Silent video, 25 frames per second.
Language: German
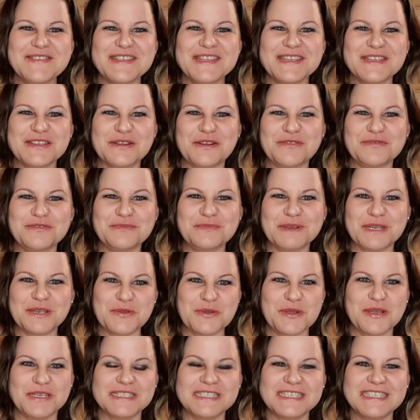Ich hoffe, man
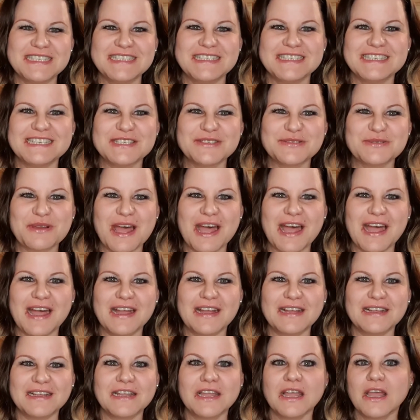hört ihn nicht so
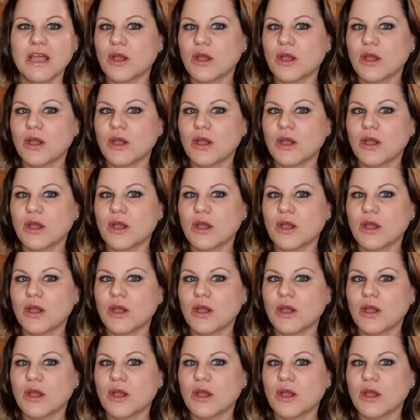arg